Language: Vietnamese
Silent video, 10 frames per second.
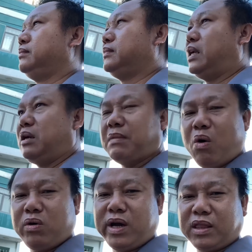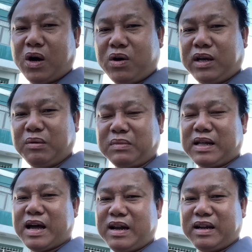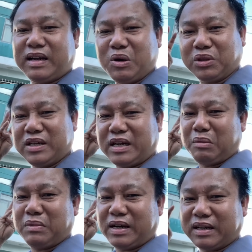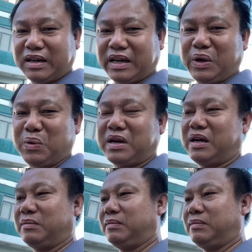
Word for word: nên bốn yếu tố đó chúng ta thấy là đầu tư công là cực kỳ quan trọng